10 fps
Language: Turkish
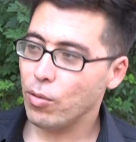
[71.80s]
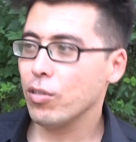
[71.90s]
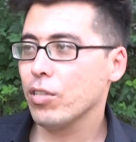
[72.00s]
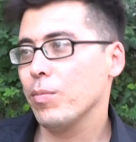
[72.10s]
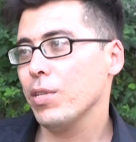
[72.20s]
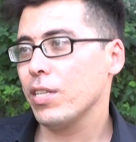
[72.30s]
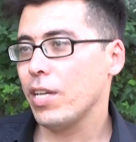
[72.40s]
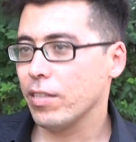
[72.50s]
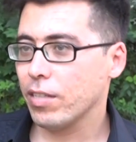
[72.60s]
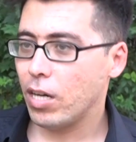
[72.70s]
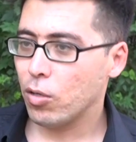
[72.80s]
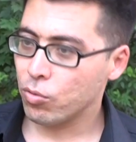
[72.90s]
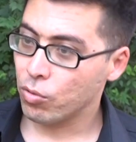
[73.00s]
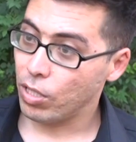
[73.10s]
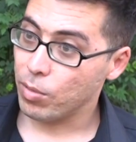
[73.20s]
orada bir kendi hak
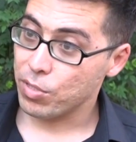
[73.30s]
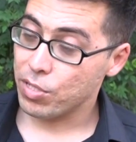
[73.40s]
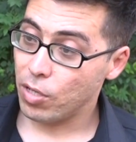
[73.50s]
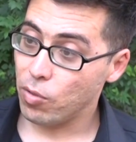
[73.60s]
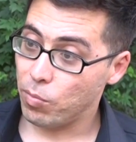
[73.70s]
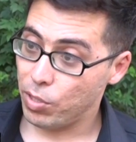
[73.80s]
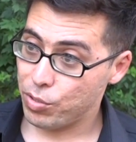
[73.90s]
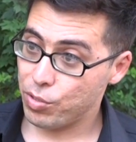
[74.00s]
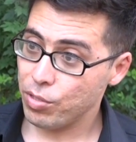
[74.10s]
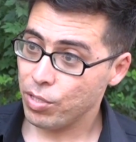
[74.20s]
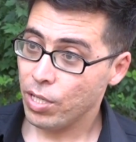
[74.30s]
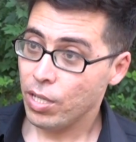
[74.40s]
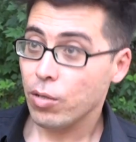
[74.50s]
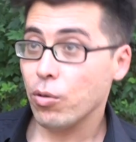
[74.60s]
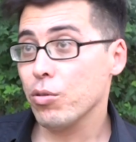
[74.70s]
hukuklarımızı savunma için
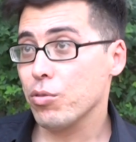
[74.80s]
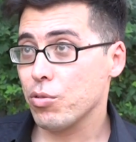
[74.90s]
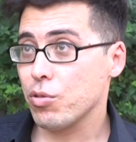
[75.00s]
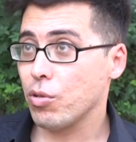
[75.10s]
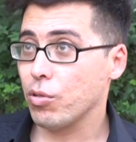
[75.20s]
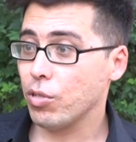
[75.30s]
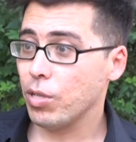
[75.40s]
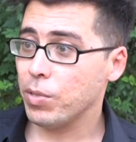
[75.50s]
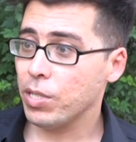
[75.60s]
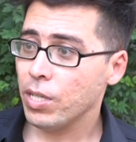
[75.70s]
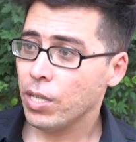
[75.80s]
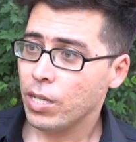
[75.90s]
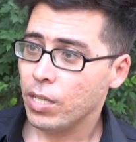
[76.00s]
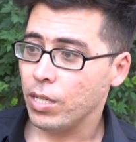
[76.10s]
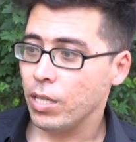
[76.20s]
konsolosluğun önünde bir
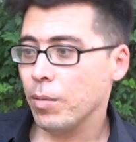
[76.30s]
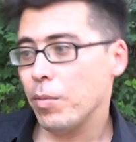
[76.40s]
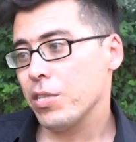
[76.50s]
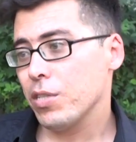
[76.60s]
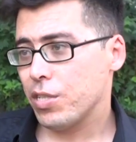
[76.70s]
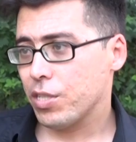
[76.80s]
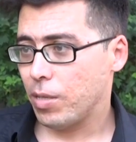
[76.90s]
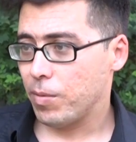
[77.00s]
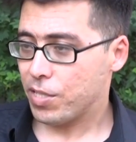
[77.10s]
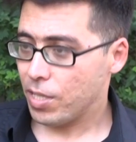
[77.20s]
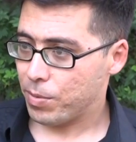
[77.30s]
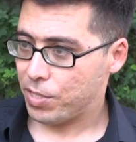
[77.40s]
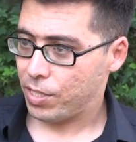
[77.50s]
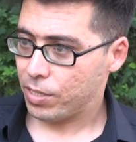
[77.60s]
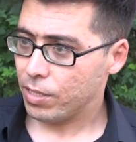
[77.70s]
e, basın açıklaması
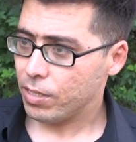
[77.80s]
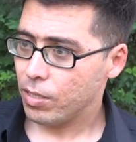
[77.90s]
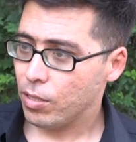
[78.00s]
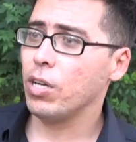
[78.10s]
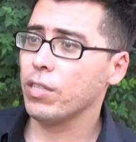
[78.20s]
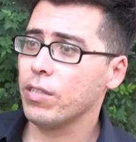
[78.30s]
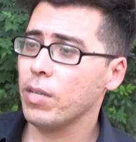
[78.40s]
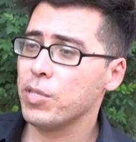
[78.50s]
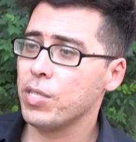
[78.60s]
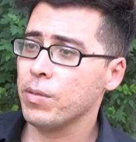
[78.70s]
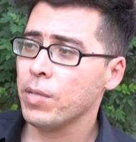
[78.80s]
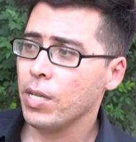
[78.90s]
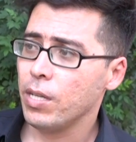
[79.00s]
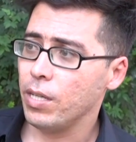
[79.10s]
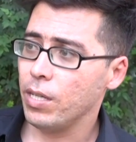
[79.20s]
yapacaktık. Hatta bizim
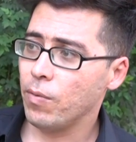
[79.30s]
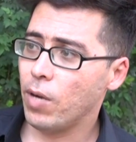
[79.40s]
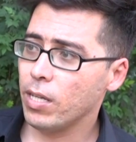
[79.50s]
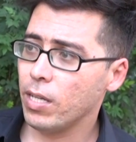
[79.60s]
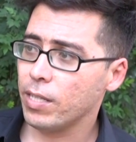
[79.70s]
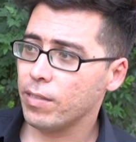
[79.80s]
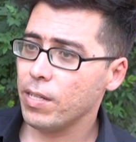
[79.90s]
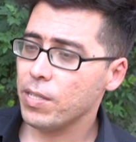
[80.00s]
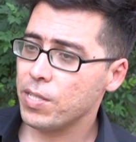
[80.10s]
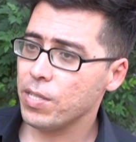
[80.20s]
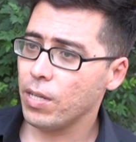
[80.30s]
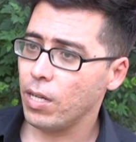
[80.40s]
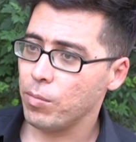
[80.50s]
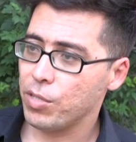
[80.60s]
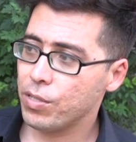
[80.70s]
e, valilikten izin de
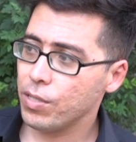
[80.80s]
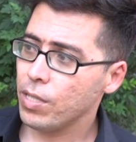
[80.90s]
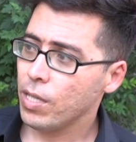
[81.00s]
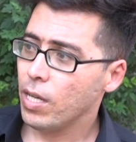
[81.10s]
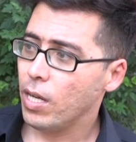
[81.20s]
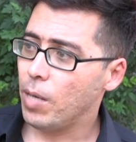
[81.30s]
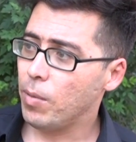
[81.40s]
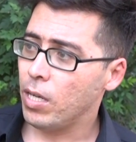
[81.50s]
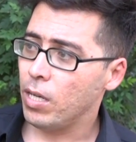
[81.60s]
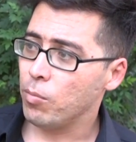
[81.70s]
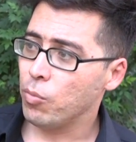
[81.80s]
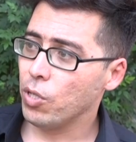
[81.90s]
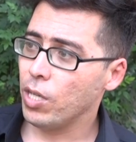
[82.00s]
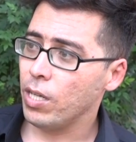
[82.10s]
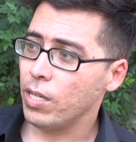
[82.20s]
almıştı. Ama
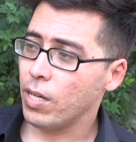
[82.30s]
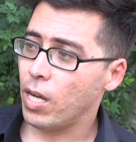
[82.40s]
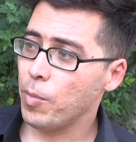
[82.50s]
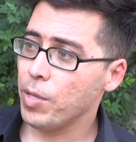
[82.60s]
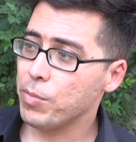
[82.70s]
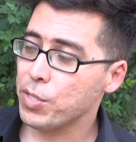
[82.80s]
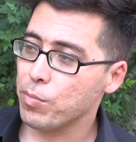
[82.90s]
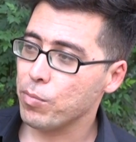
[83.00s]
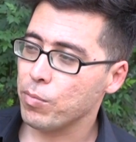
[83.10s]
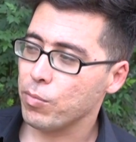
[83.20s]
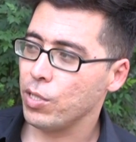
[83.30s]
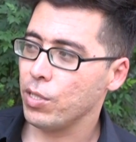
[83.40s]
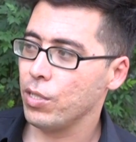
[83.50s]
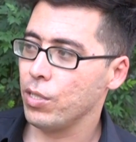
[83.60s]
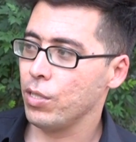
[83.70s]
buna rağmen bizim
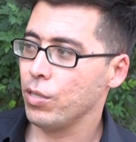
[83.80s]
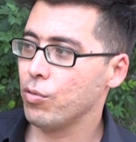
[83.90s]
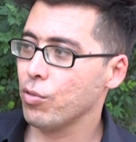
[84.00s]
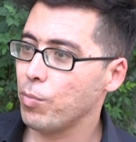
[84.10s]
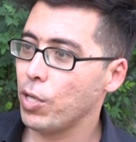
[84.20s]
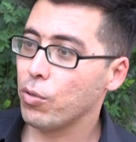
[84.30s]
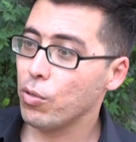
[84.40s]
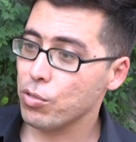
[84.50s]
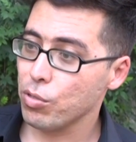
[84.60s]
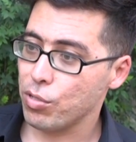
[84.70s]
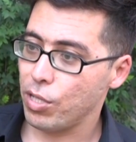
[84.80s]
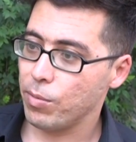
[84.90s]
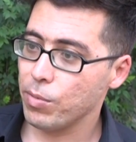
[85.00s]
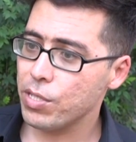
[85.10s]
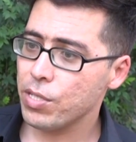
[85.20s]
e, Türkmen
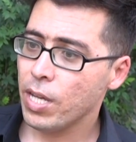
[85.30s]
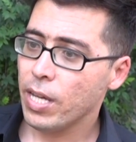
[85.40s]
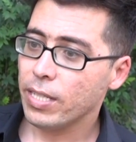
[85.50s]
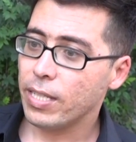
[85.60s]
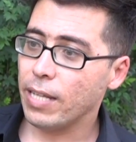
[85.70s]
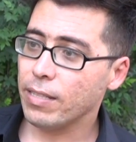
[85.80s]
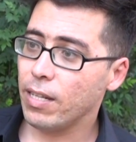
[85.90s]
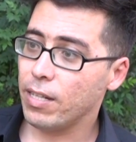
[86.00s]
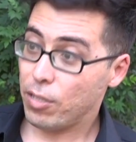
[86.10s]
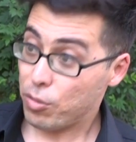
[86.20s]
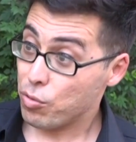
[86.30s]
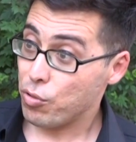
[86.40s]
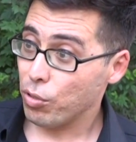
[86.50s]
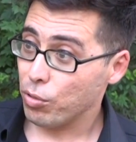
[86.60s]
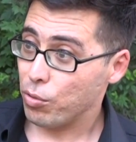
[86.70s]
konsoloslarımız kendilerinde
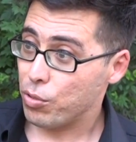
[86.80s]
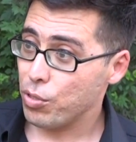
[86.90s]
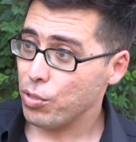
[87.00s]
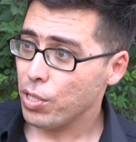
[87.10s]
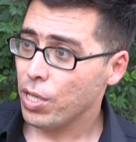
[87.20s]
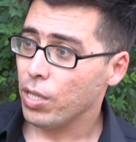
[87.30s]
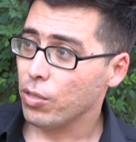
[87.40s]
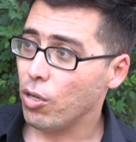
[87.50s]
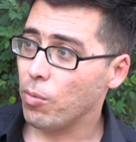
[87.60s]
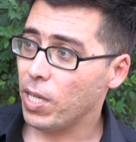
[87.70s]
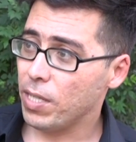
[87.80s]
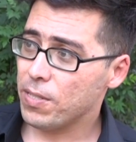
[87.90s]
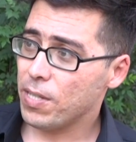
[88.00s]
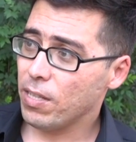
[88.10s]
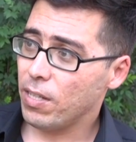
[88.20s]
suç olduğu için normal
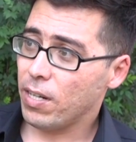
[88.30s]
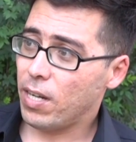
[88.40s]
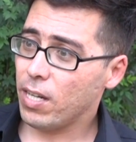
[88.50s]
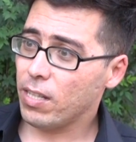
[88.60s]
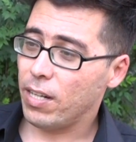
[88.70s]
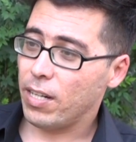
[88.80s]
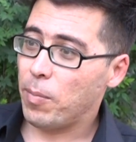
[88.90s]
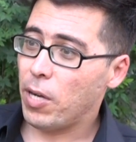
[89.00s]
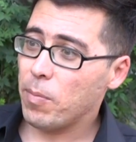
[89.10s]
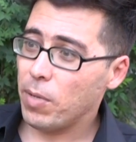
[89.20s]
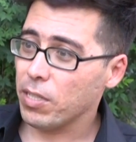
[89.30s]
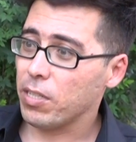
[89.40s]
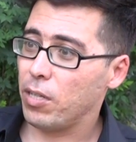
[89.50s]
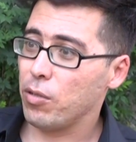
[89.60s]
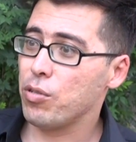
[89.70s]
insanların haklarına
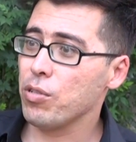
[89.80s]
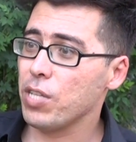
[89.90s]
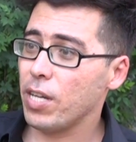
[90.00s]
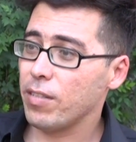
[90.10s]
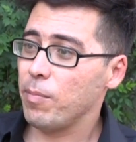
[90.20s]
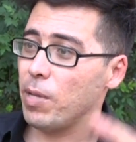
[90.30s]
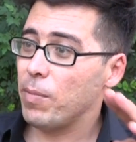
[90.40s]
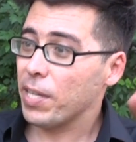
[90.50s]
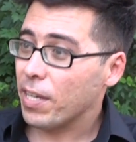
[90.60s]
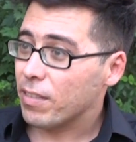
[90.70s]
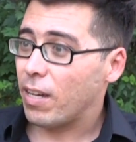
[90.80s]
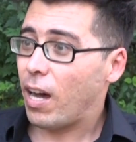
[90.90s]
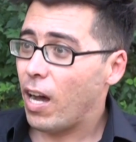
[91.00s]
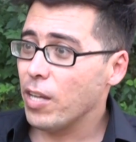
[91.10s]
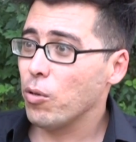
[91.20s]
bakmadıkları için zaten memlekette
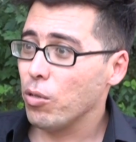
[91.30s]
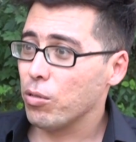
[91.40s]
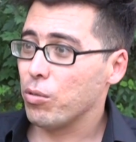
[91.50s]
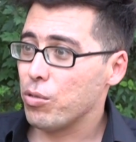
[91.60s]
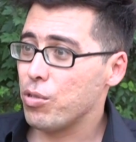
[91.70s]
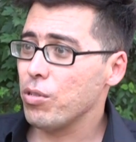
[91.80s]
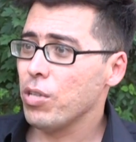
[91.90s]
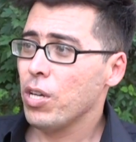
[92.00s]
aynı olduğu için